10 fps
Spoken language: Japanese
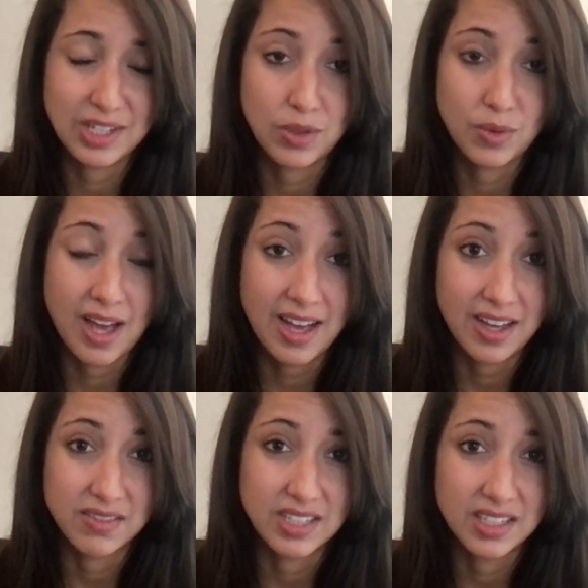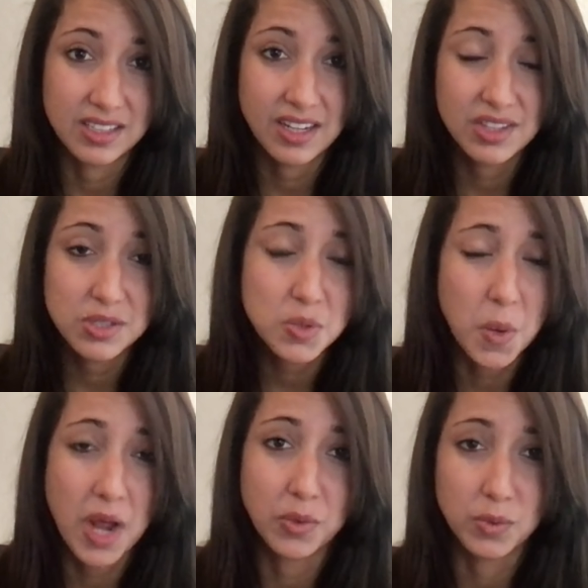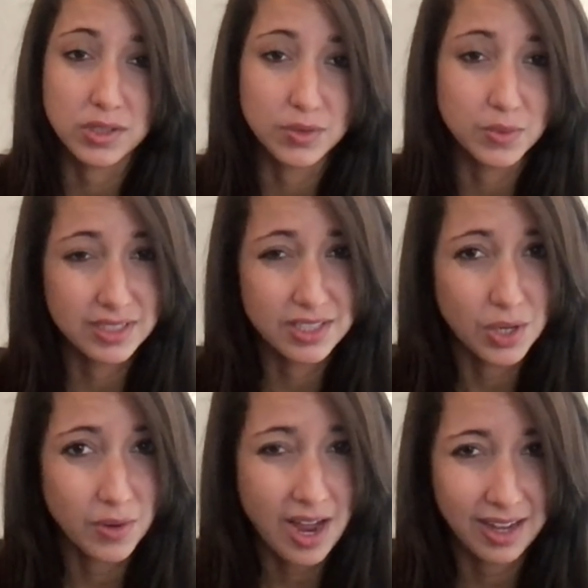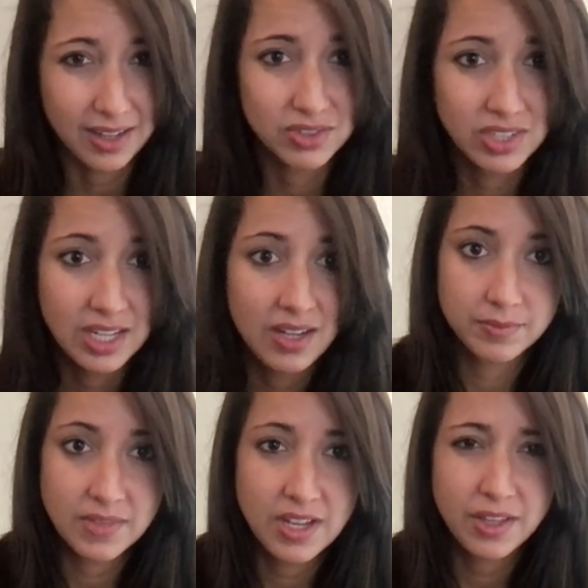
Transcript: 発展途上国。世界中には